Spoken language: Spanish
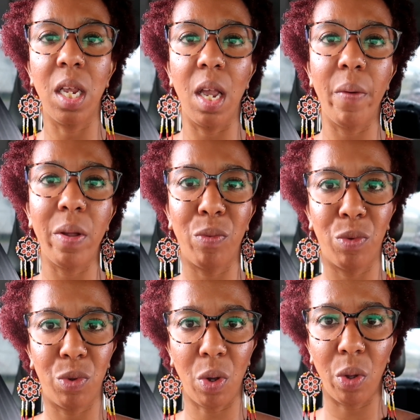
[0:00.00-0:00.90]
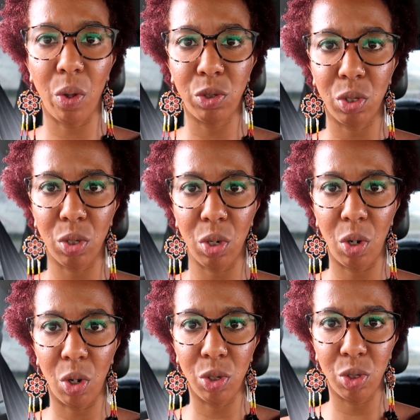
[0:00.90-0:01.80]
lleva todos
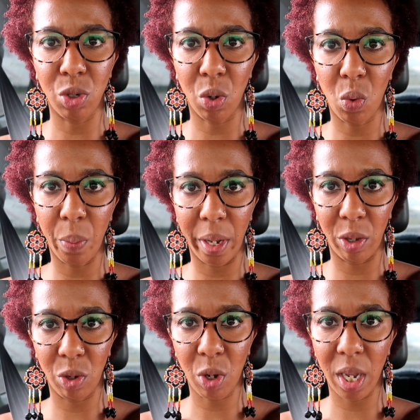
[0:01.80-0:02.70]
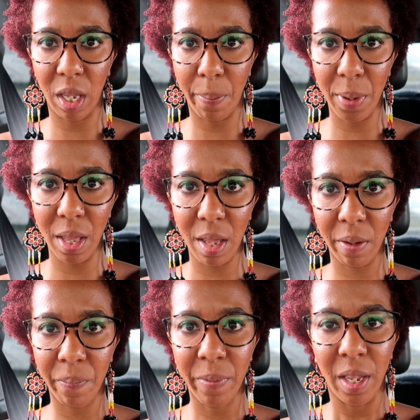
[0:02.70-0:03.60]
los documentos que te piden